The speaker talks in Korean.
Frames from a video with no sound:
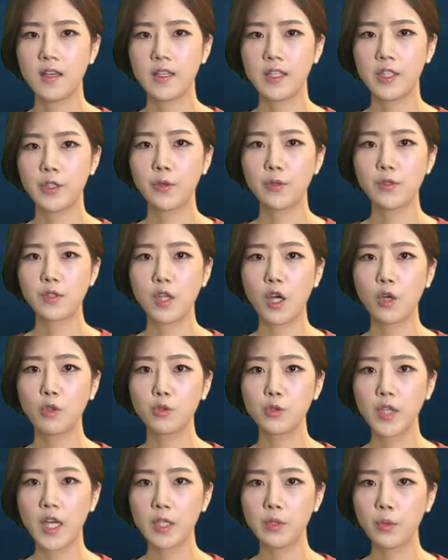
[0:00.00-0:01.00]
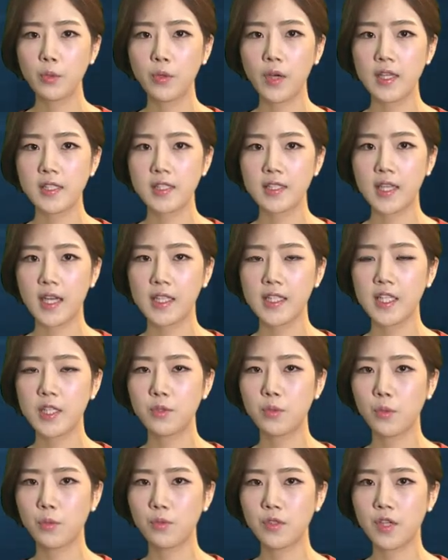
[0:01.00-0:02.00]
이로써 운하 통과 시간이
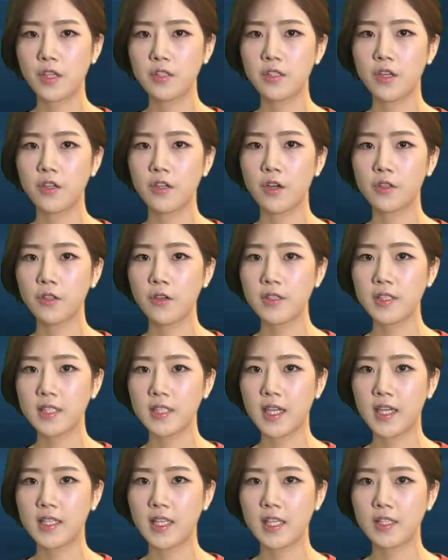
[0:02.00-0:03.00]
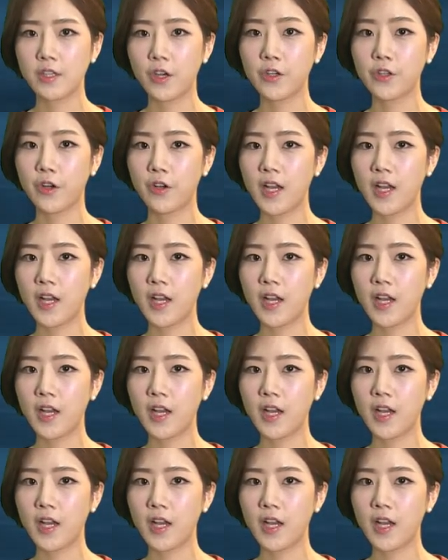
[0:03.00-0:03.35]
종전 18시간에서